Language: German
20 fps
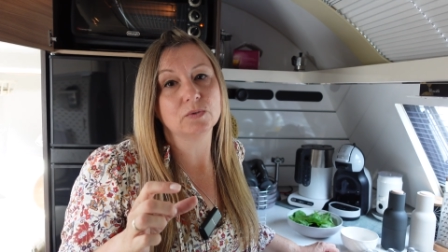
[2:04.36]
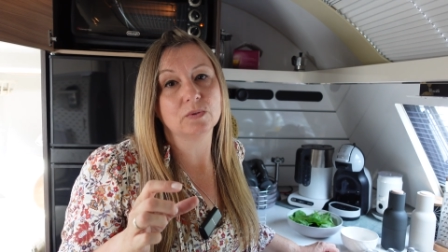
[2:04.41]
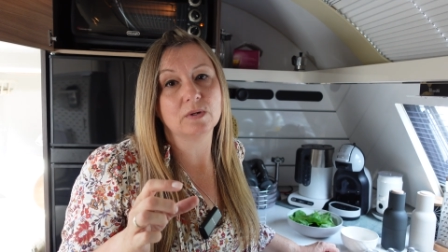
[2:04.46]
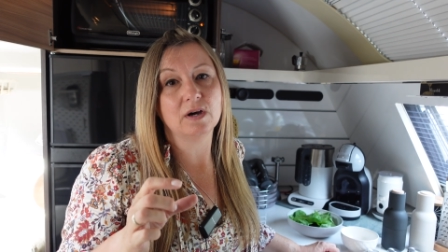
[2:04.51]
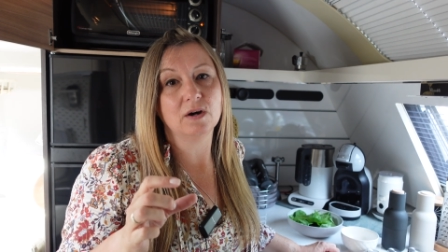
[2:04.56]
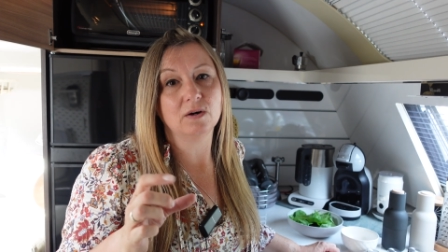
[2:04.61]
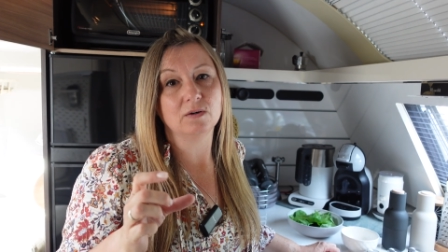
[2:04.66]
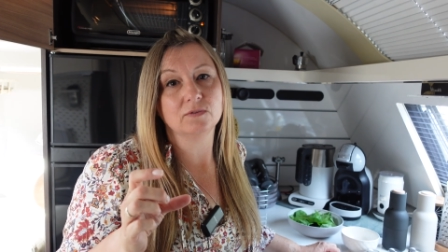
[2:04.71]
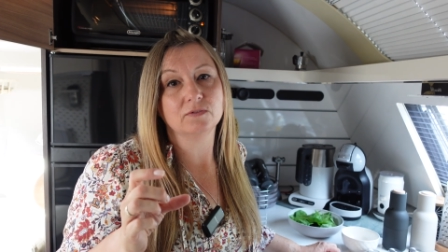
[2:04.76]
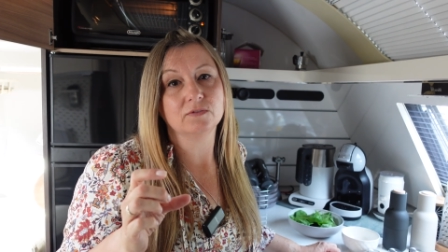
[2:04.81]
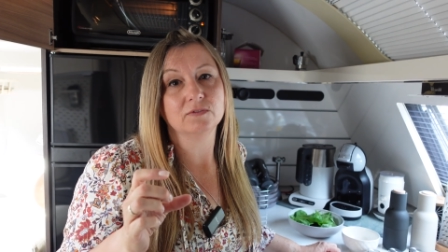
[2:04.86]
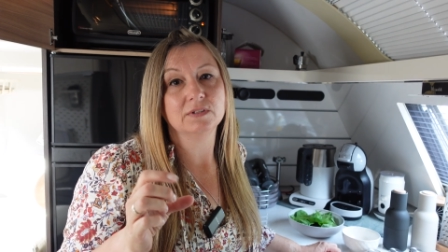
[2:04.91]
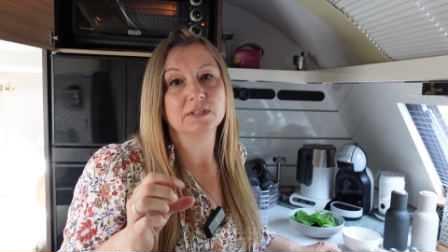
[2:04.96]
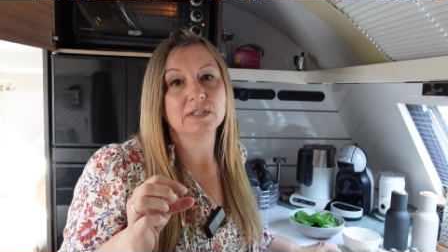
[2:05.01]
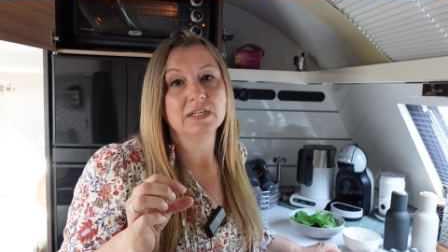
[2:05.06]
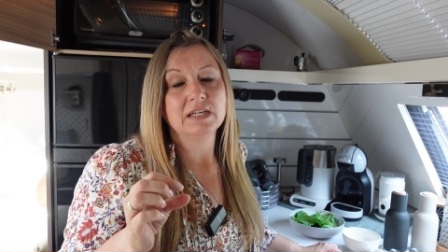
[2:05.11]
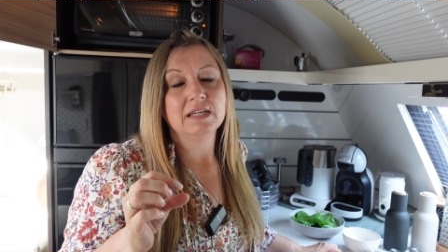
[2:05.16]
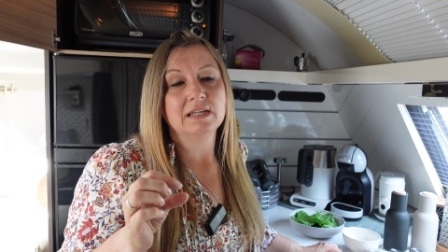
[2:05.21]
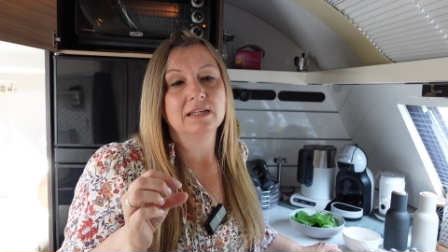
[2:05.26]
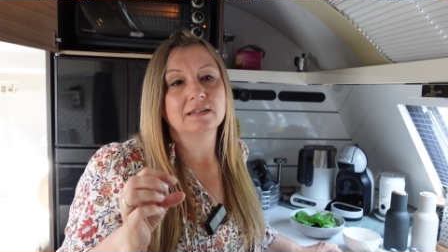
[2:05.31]
zu kaufen.
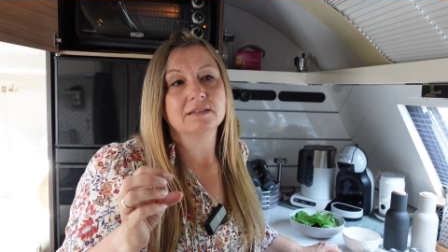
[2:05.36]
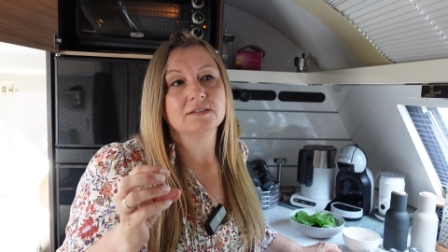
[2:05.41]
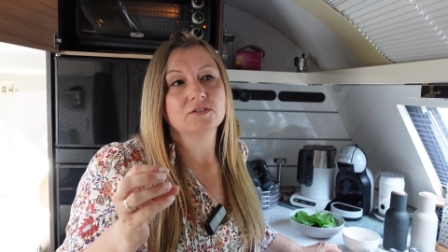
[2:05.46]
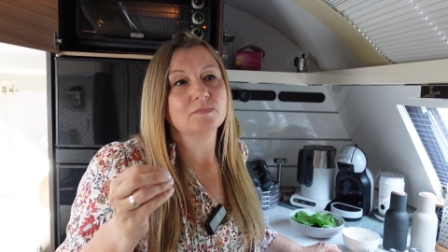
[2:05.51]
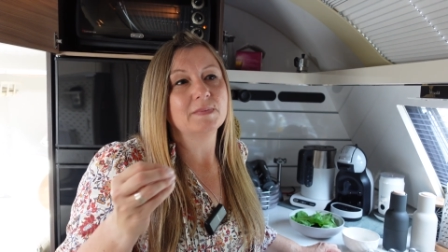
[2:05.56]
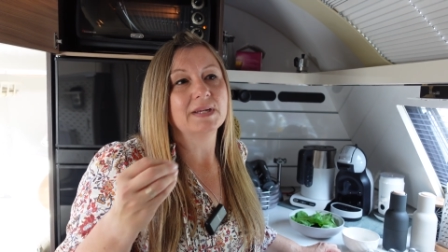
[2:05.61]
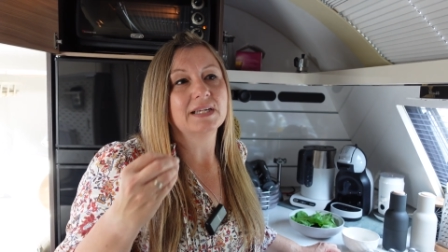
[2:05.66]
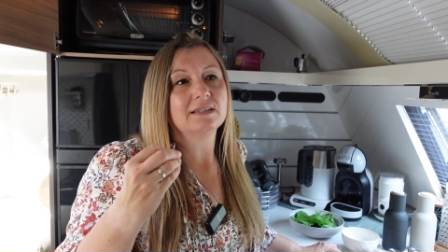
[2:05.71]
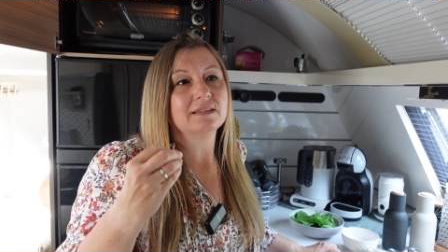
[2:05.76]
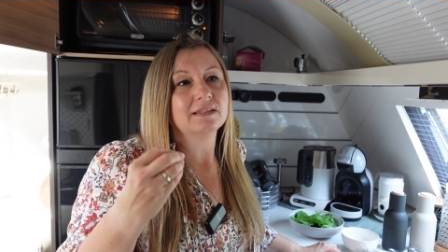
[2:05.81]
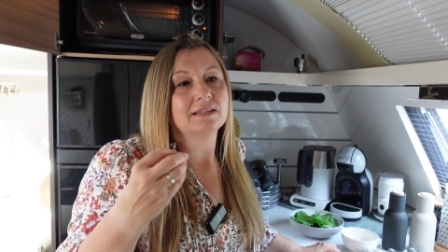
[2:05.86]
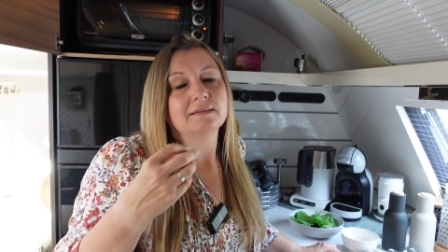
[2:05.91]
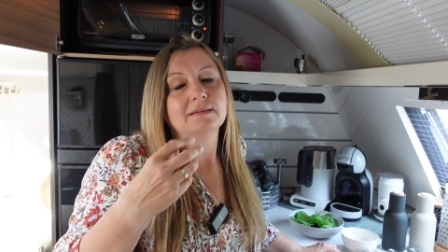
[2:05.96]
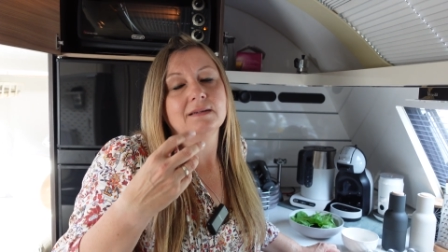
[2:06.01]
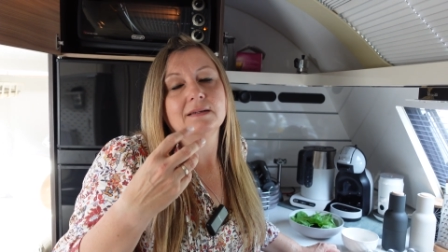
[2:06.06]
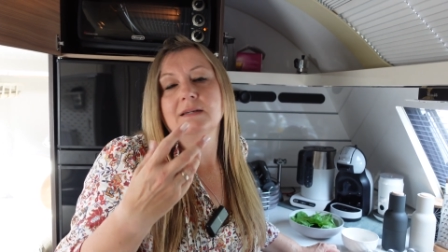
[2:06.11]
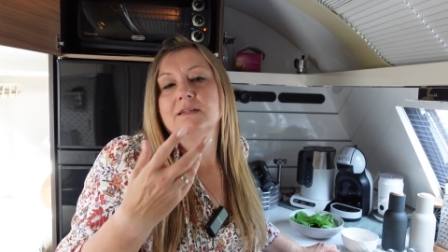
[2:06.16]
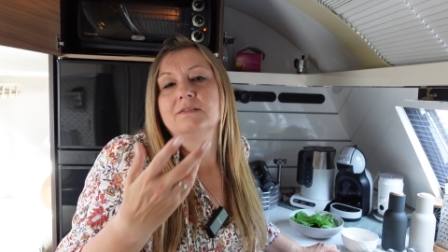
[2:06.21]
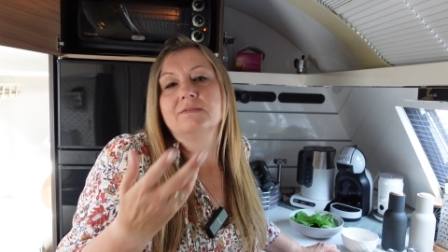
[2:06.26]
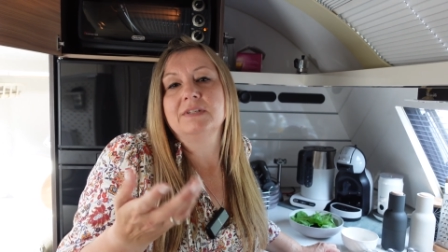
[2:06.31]
Das schmeckt
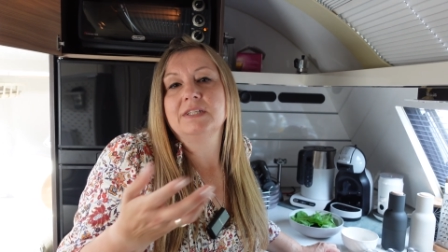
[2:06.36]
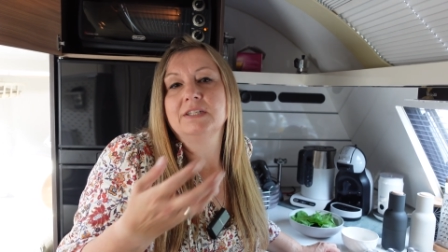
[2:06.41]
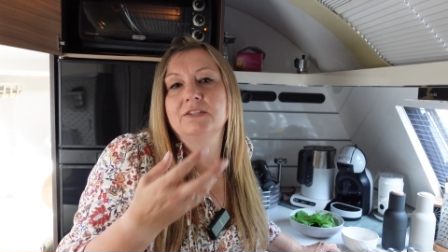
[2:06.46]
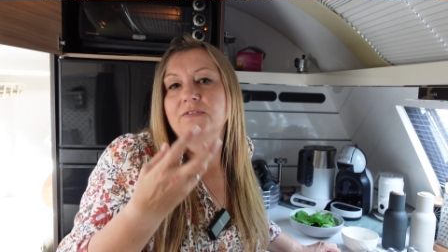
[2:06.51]
irgendwie,